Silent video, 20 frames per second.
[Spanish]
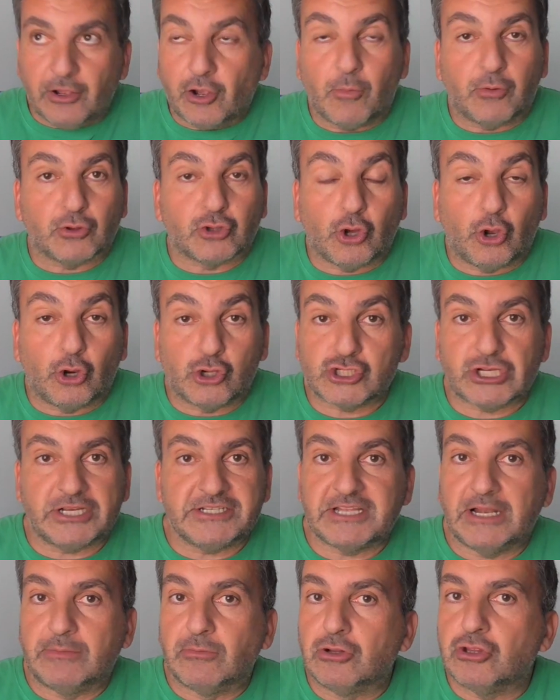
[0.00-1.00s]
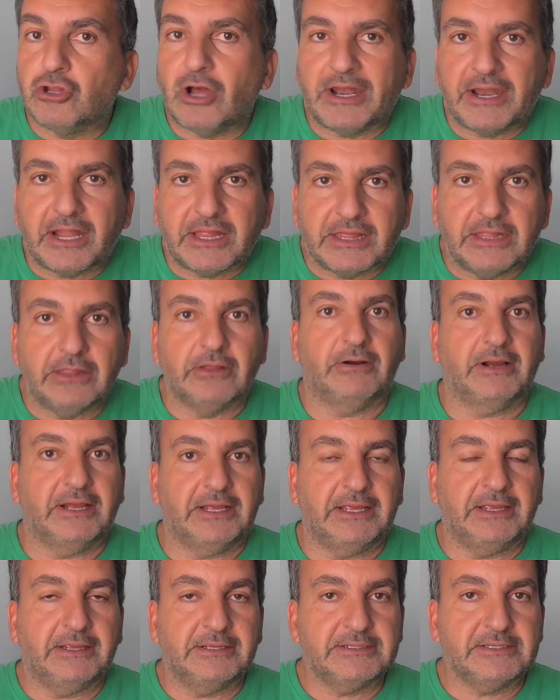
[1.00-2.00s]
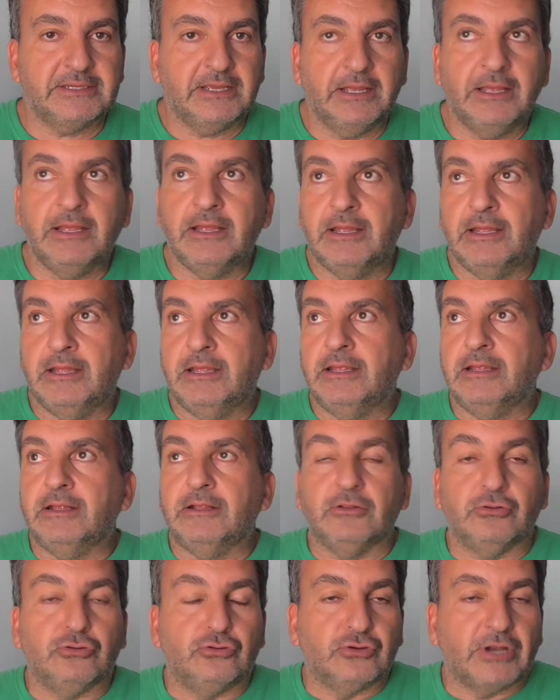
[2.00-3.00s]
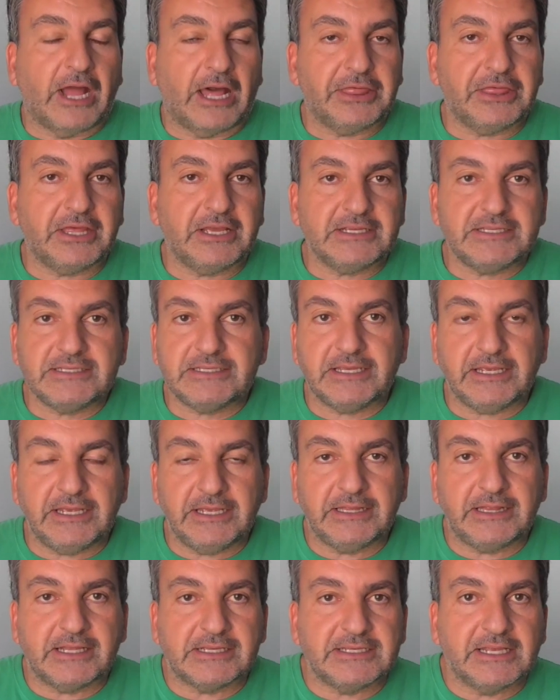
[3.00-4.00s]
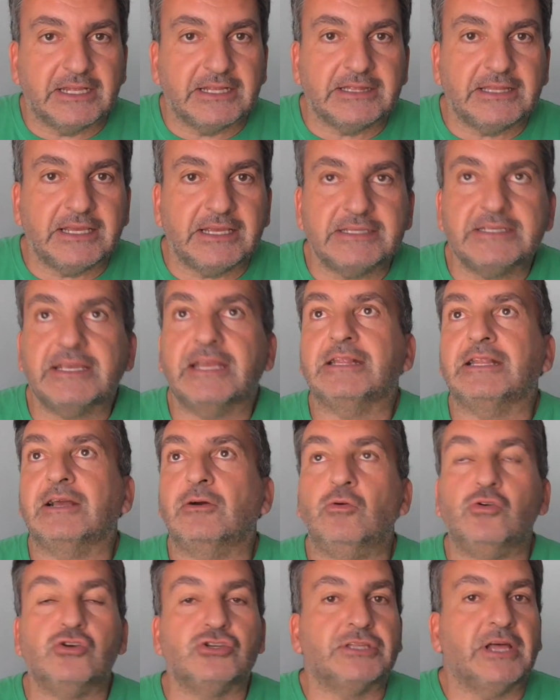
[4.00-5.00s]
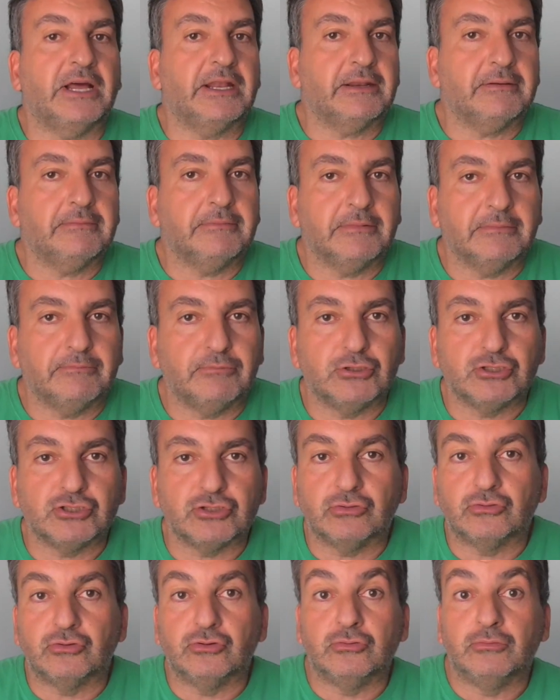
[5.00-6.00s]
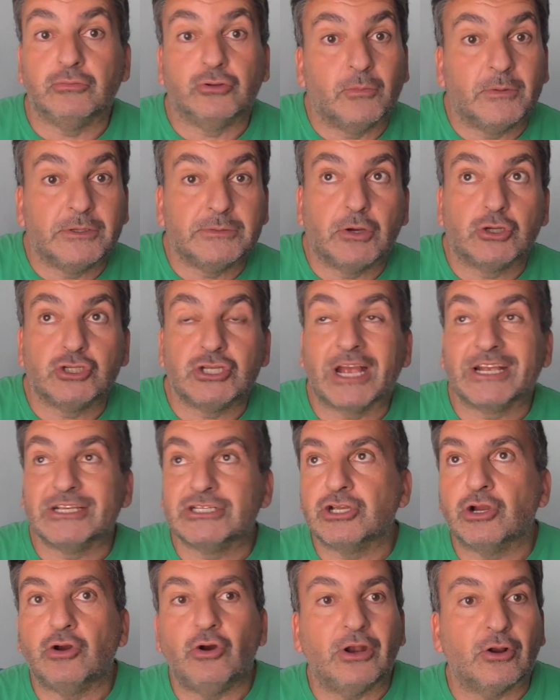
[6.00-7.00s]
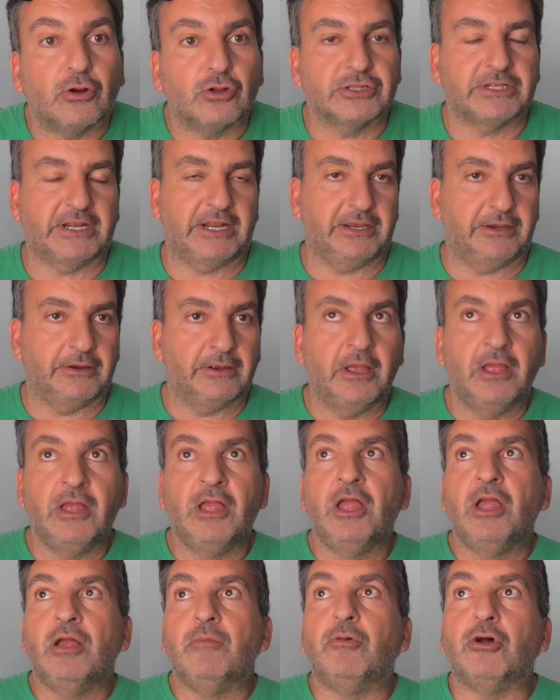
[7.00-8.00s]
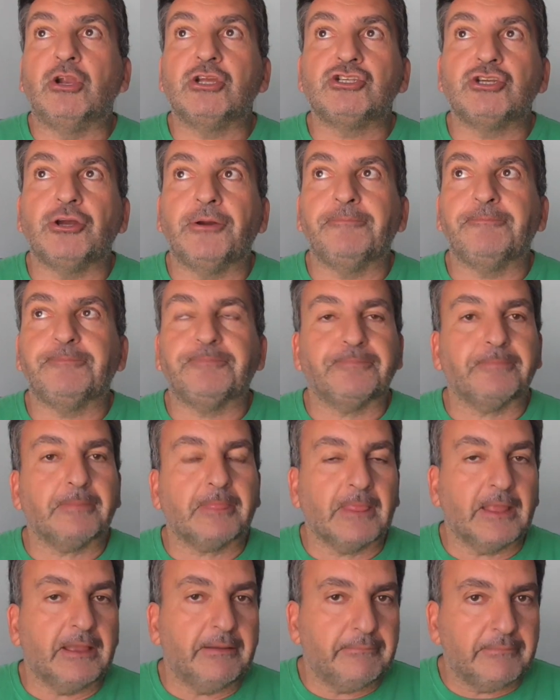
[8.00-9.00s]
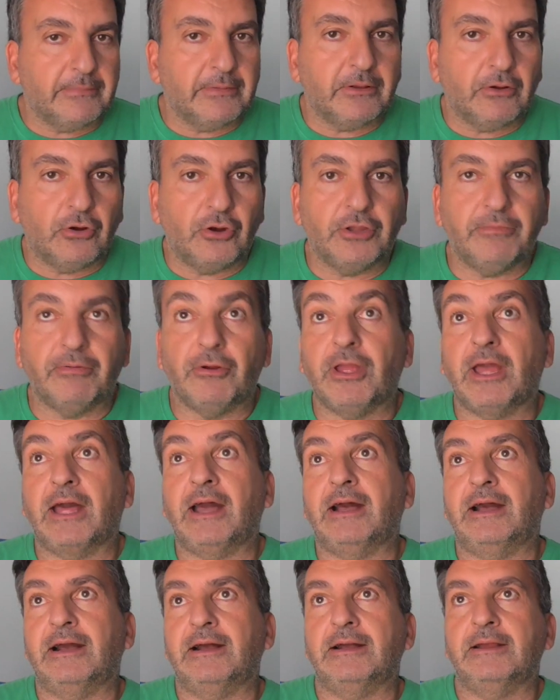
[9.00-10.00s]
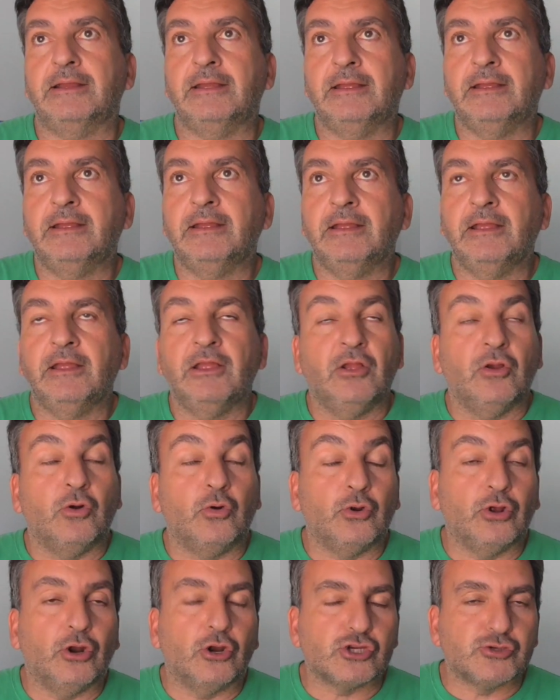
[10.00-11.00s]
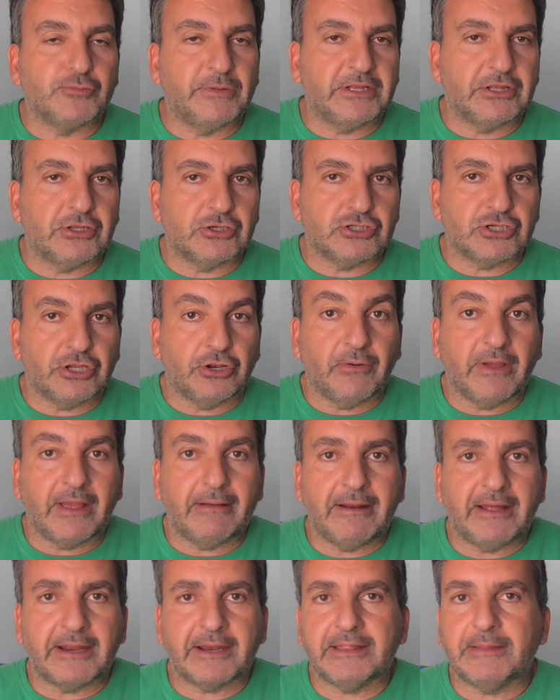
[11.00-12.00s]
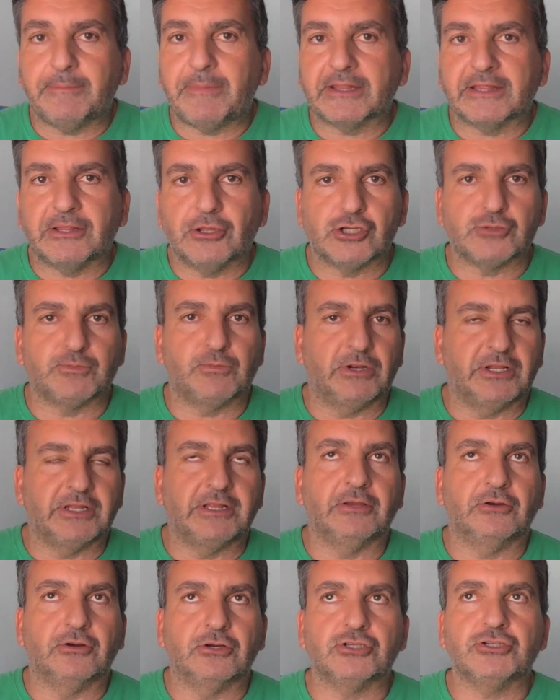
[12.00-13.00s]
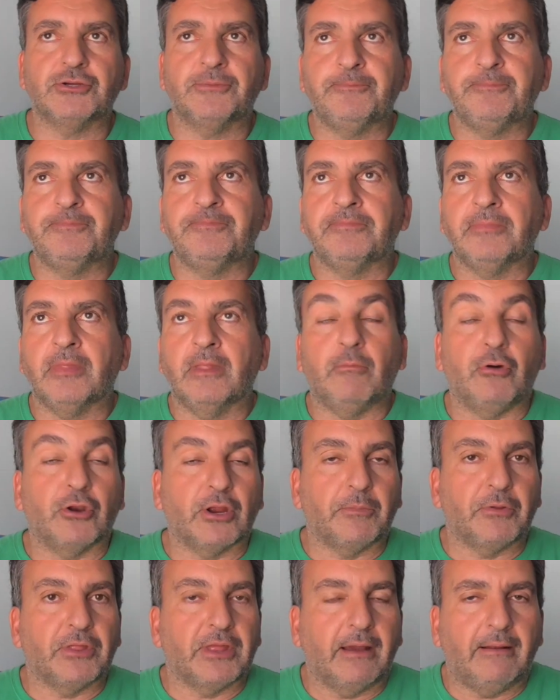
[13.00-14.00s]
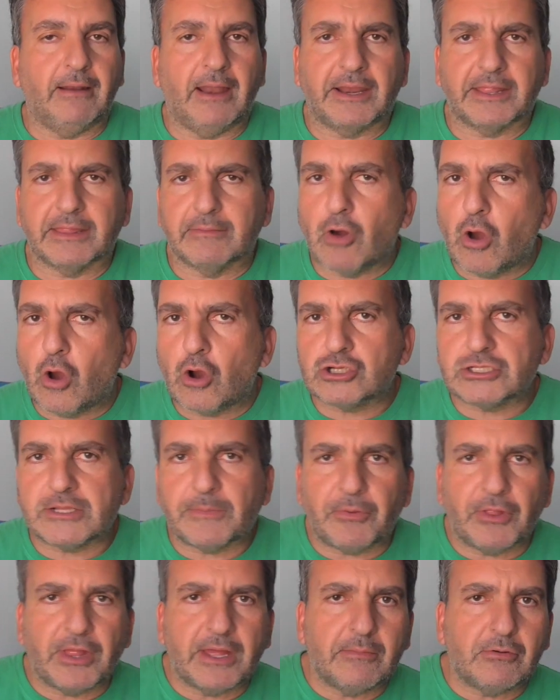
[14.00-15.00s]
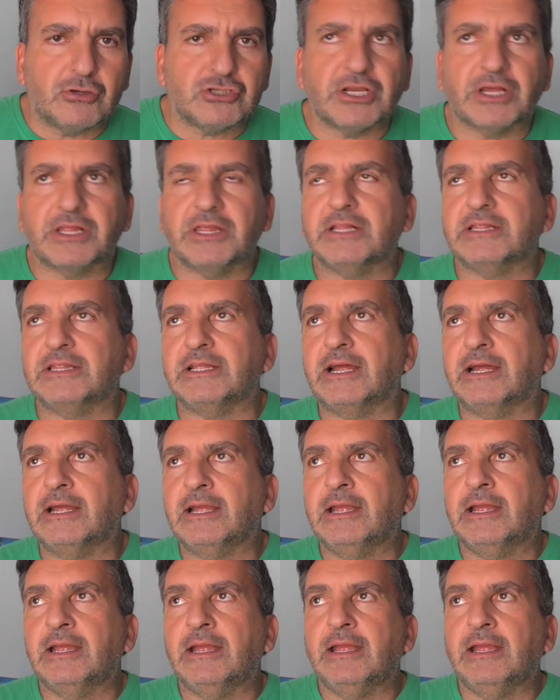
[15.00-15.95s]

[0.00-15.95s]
Como todos los gays del mundo han nacido gays. Tú naces y te sientes que te gustan pues, tu, mismo sexo o el contrario. Por eso, hoy voy a... Uno de los mitos, no voy a hablar de partidos políticos, porque podía hablar de Vox, de Podemos, etc.